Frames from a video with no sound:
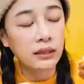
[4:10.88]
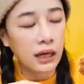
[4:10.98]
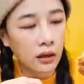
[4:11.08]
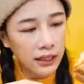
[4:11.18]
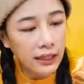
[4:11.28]

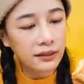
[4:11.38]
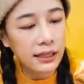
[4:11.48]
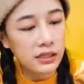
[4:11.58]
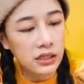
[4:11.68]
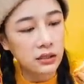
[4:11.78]
然后它的
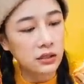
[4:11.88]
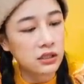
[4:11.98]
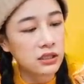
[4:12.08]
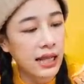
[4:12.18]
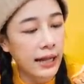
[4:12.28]
内馅呢
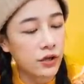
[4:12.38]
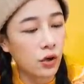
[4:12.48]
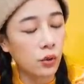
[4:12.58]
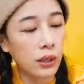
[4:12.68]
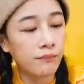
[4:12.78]
是奶
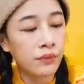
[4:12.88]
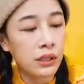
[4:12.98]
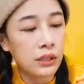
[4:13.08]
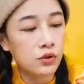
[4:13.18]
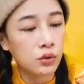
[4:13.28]
油哎，
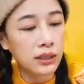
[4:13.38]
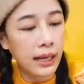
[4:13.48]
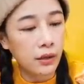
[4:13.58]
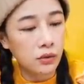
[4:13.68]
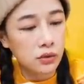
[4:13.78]
那除了
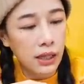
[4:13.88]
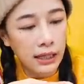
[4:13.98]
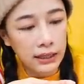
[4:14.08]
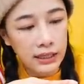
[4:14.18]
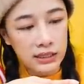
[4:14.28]
奶油之外，
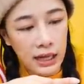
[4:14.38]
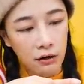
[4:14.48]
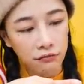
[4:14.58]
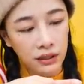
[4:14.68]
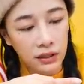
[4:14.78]
它内馅还
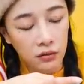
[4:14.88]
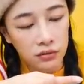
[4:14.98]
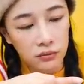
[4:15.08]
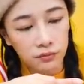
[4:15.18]
有放那种，